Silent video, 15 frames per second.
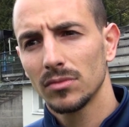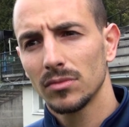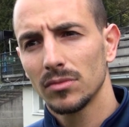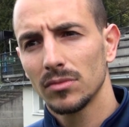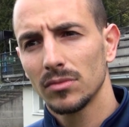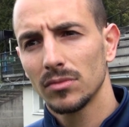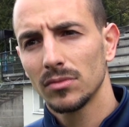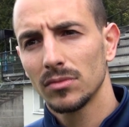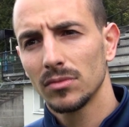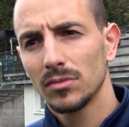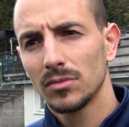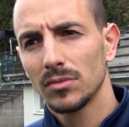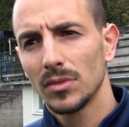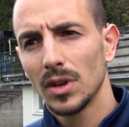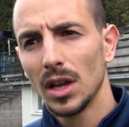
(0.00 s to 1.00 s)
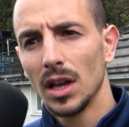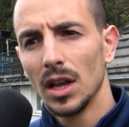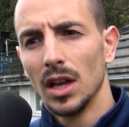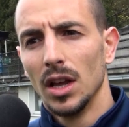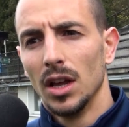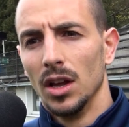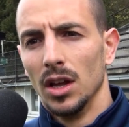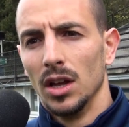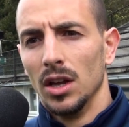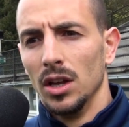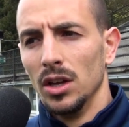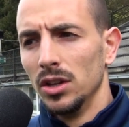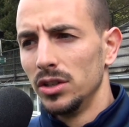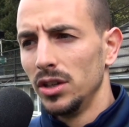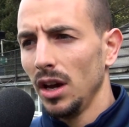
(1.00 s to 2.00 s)
Ziele für die Saison?
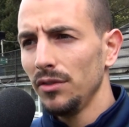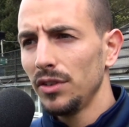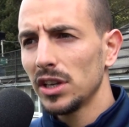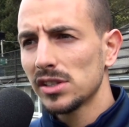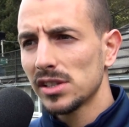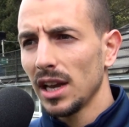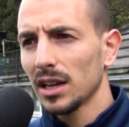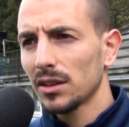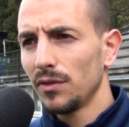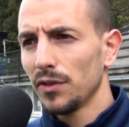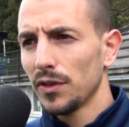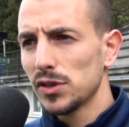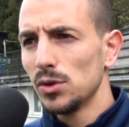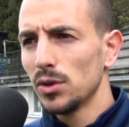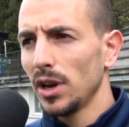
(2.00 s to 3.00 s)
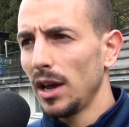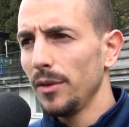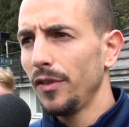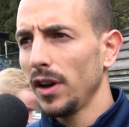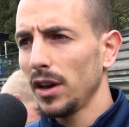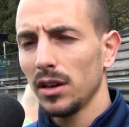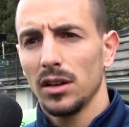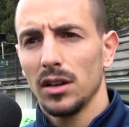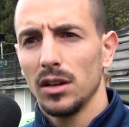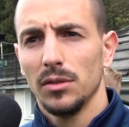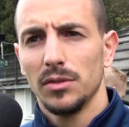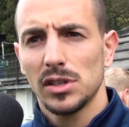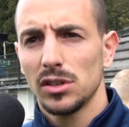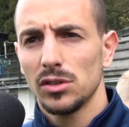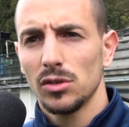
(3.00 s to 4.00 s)
Ja, wie gesagt, wir versuchen einfach,
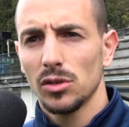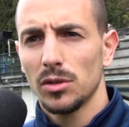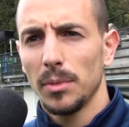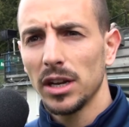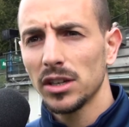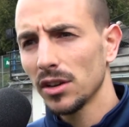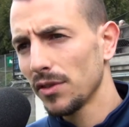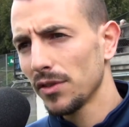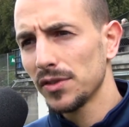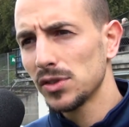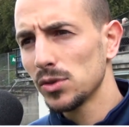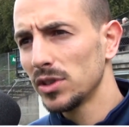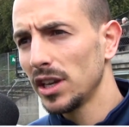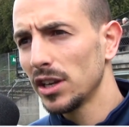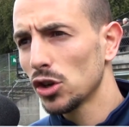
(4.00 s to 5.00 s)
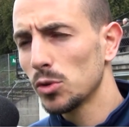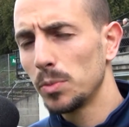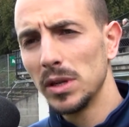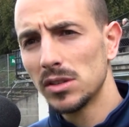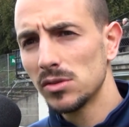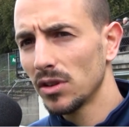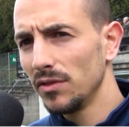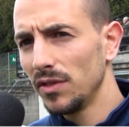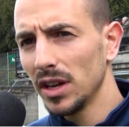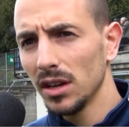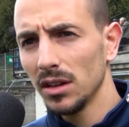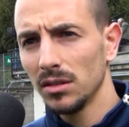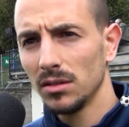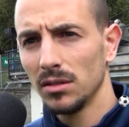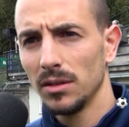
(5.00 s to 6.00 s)
äh, wir sind so eine Mannschaft, wir versuchen jedes Spiel zu
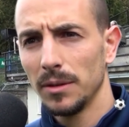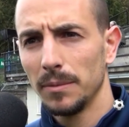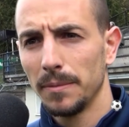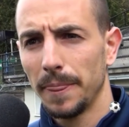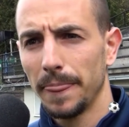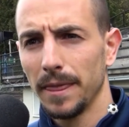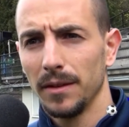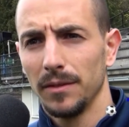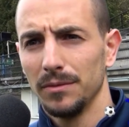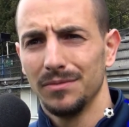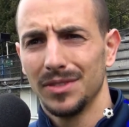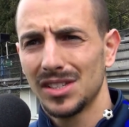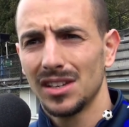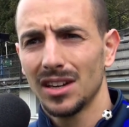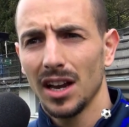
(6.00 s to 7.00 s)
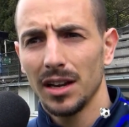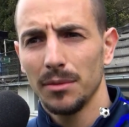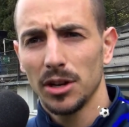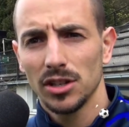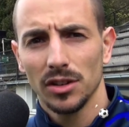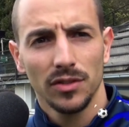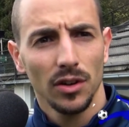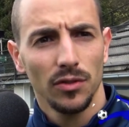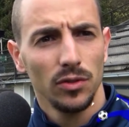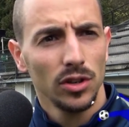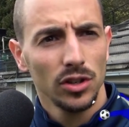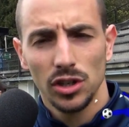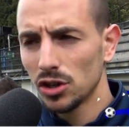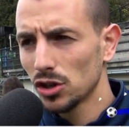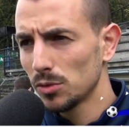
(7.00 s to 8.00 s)
gewinnen. Ähm, wir sind keine Mannschaft, die auf
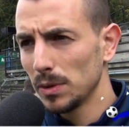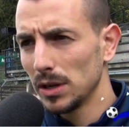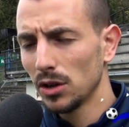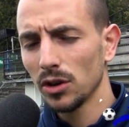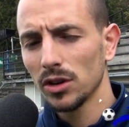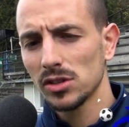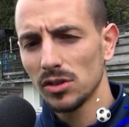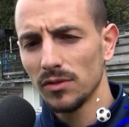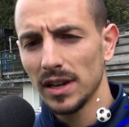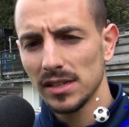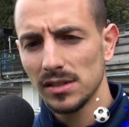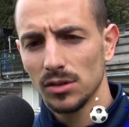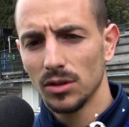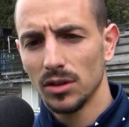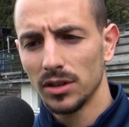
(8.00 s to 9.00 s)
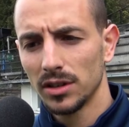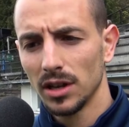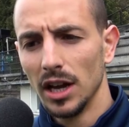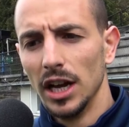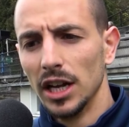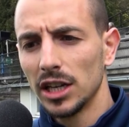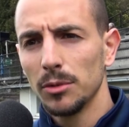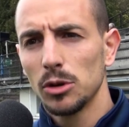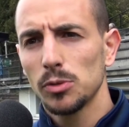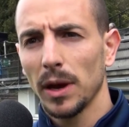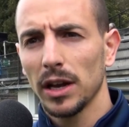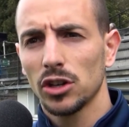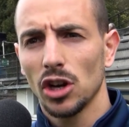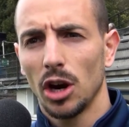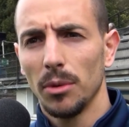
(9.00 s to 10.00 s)
Unentschieden spielt oder sowas und
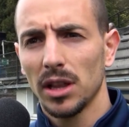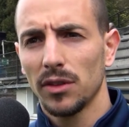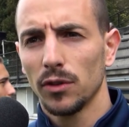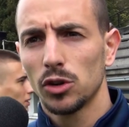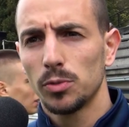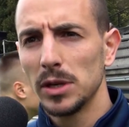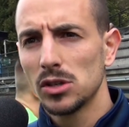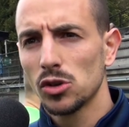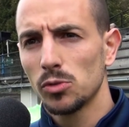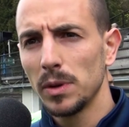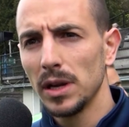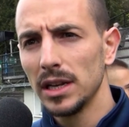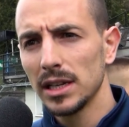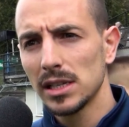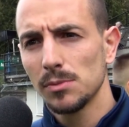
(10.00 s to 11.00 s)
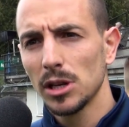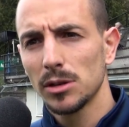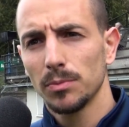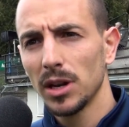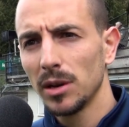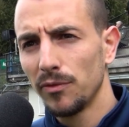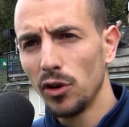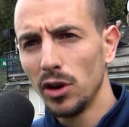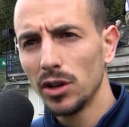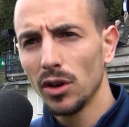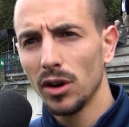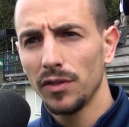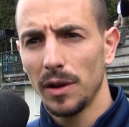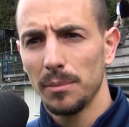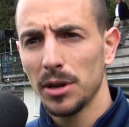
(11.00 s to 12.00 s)
dementsprechend schauen wir jetzt von Spiel zu Spiel. Jetzt möchten wir in
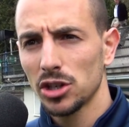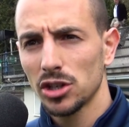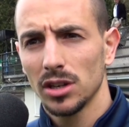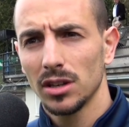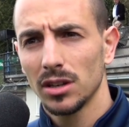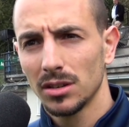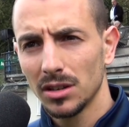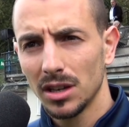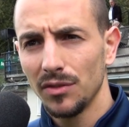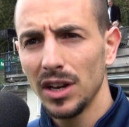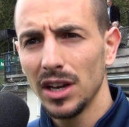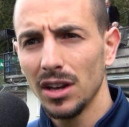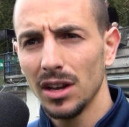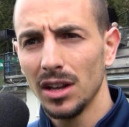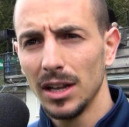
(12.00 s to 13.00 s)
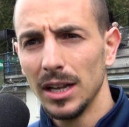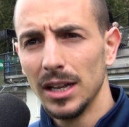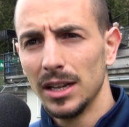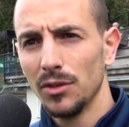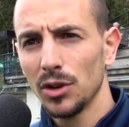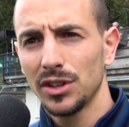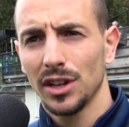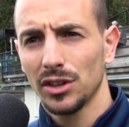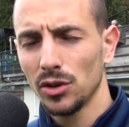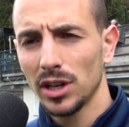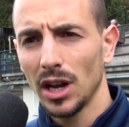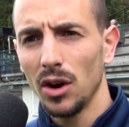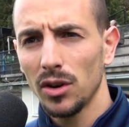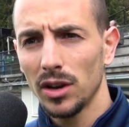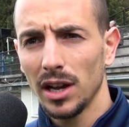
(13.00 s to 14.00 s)
Fulledorf am besten gewinnen. Wird
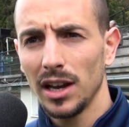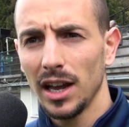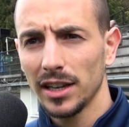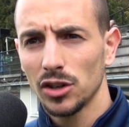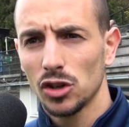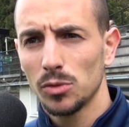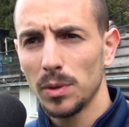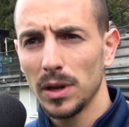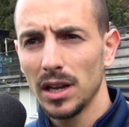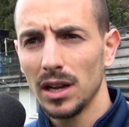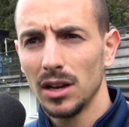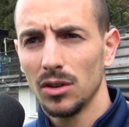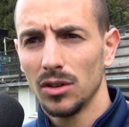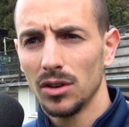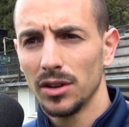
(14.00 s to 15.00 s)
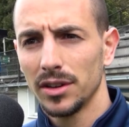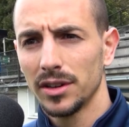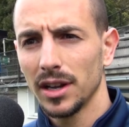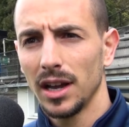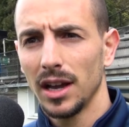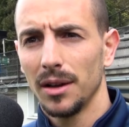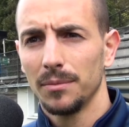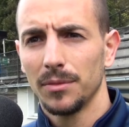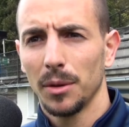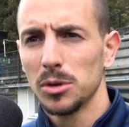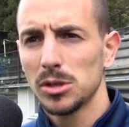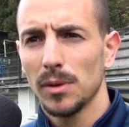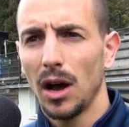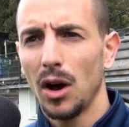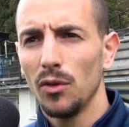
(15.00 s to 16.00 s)
natürlich auch kein leichtes Spiel und ähm, da
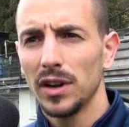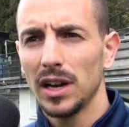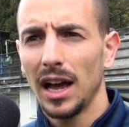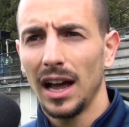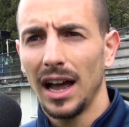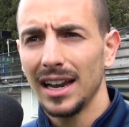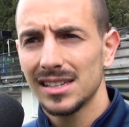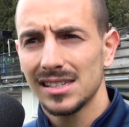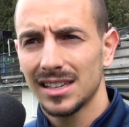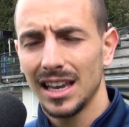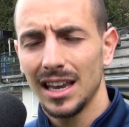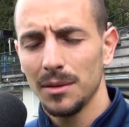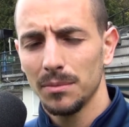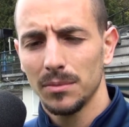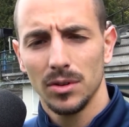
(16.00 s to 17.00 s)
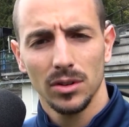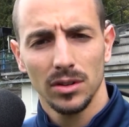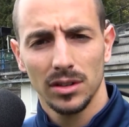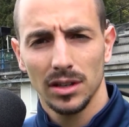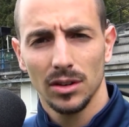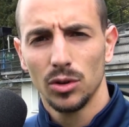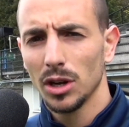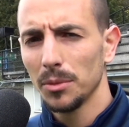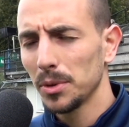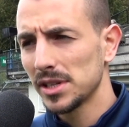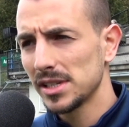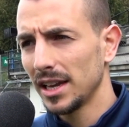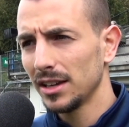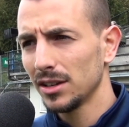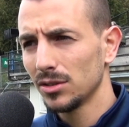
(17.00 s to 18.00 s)
müssen wir auch wieder alles geben und 100
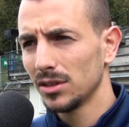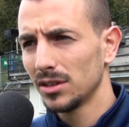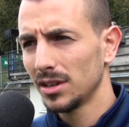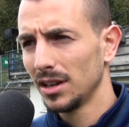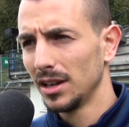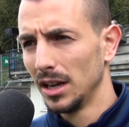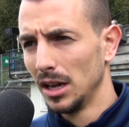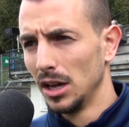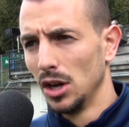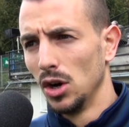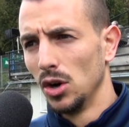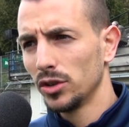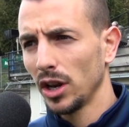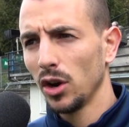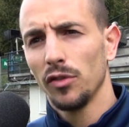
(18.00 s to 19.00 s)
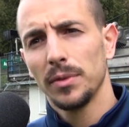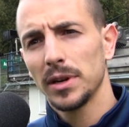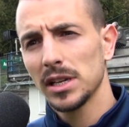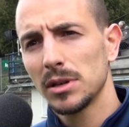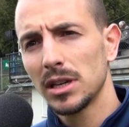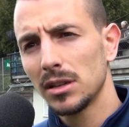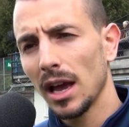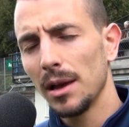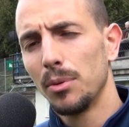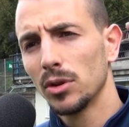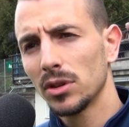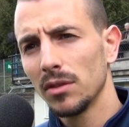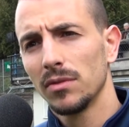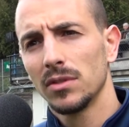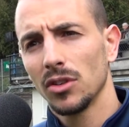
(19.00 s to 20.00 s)
Prozent und, und dann hoffen wir, die drei
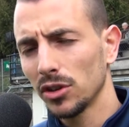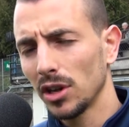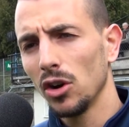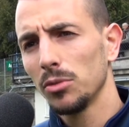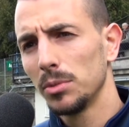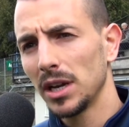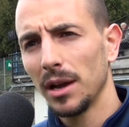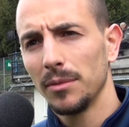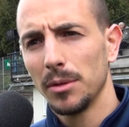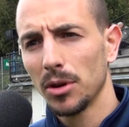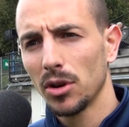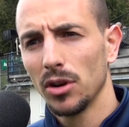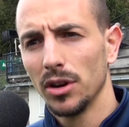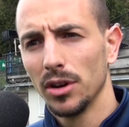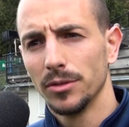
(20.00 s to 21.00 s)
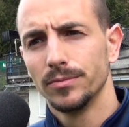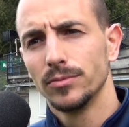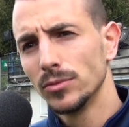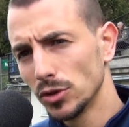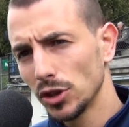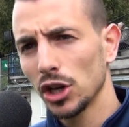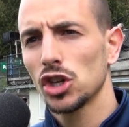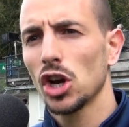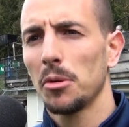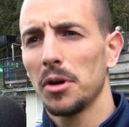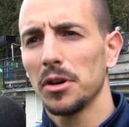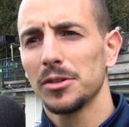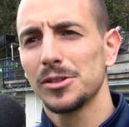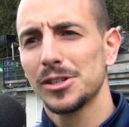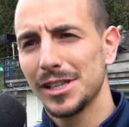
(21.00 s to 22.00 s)
Punkte dort auch mit heimnehmen können. Und dann schauen
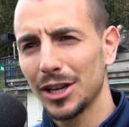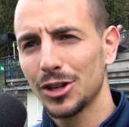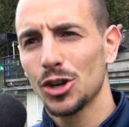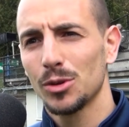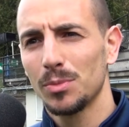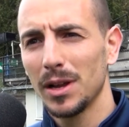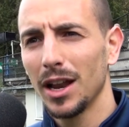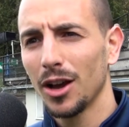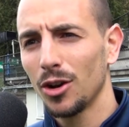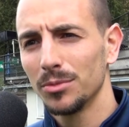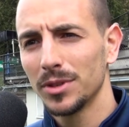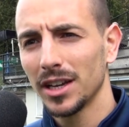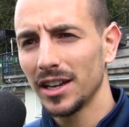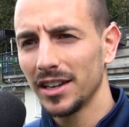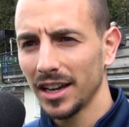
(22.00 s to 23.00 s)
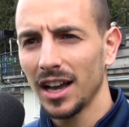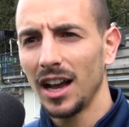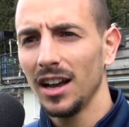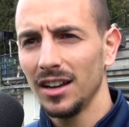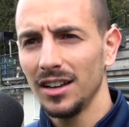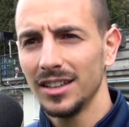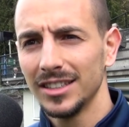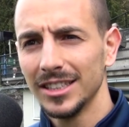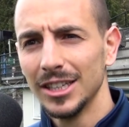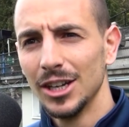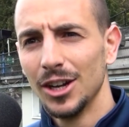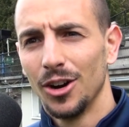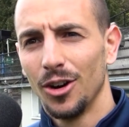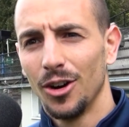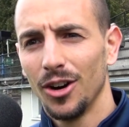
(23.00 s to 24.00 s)
wir das nächste Spiel, da kommt ja dann der Kracher
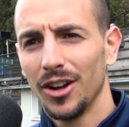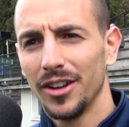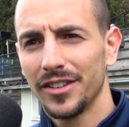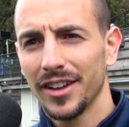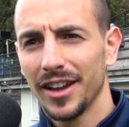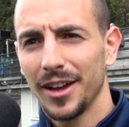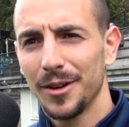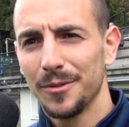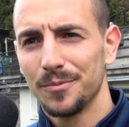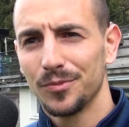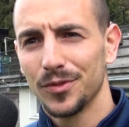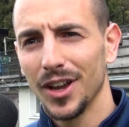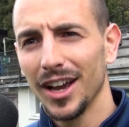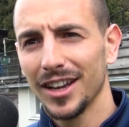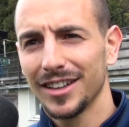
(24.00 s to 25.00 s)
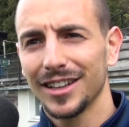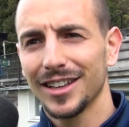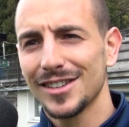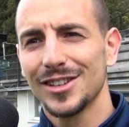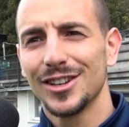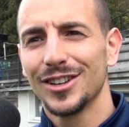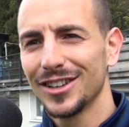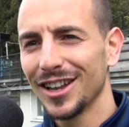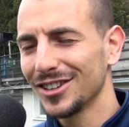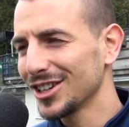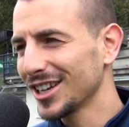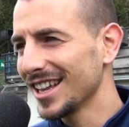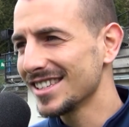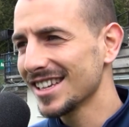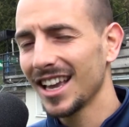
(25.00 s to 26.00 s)
und ähm, ja, ich denke, da ist
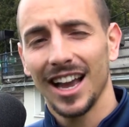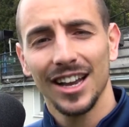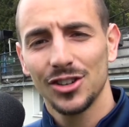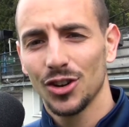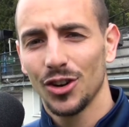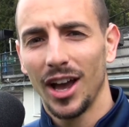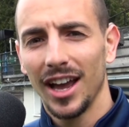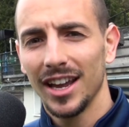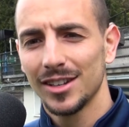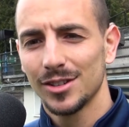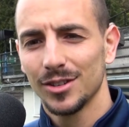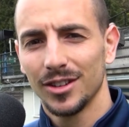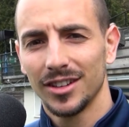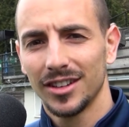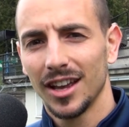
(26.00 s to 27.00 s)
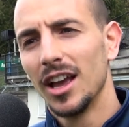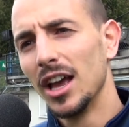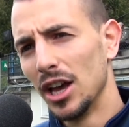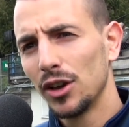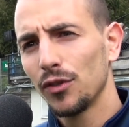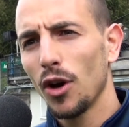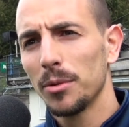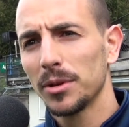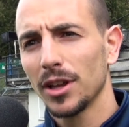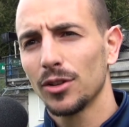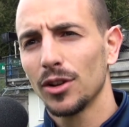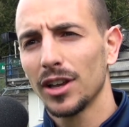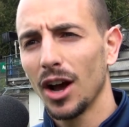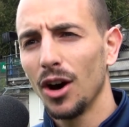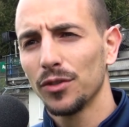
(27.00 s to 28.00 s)
der ganze Kreis schon heiß und ich freue mich
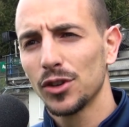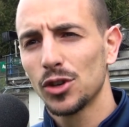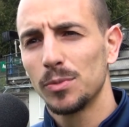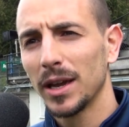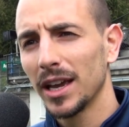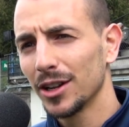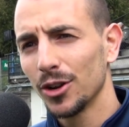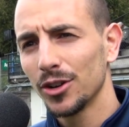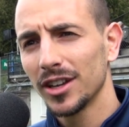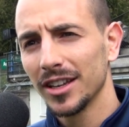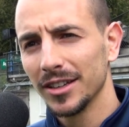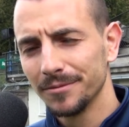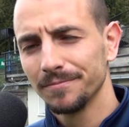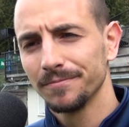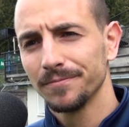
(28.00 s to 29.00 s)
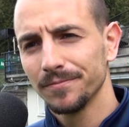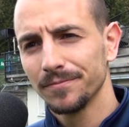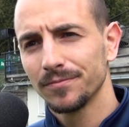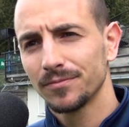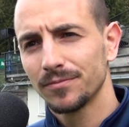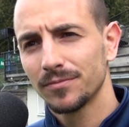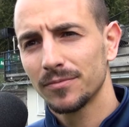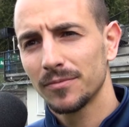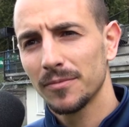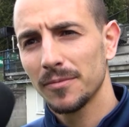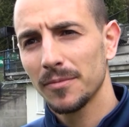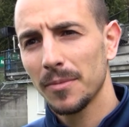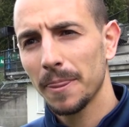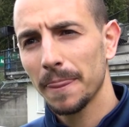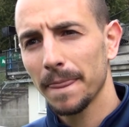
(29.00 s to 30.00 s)
natürlich auch auf das Spiel gegen Nöttingen.
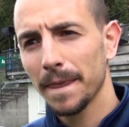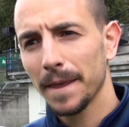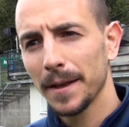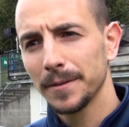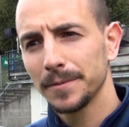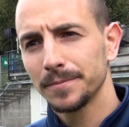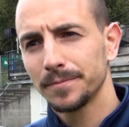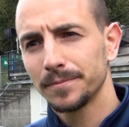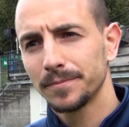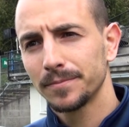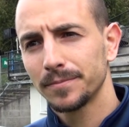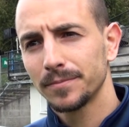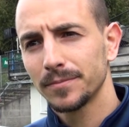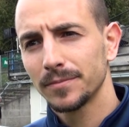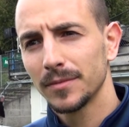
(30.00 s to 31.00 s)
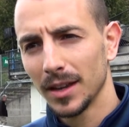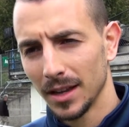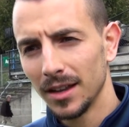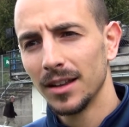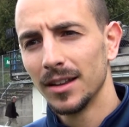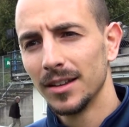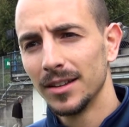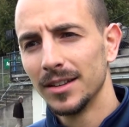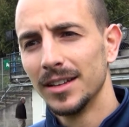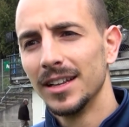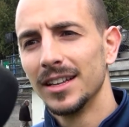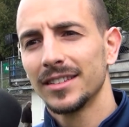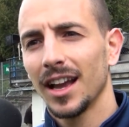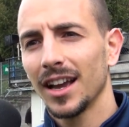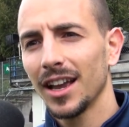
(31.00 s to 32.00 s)
Dominik, ich danke dir vielmals für das Interview.
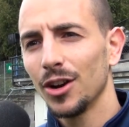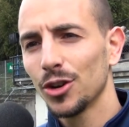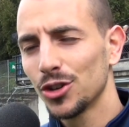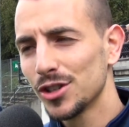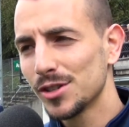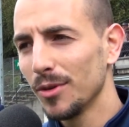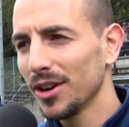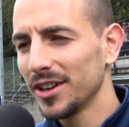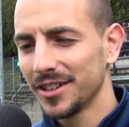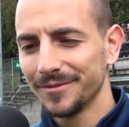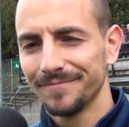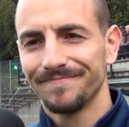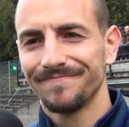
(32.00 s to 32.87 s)
Danke auch, schönes Wochenende.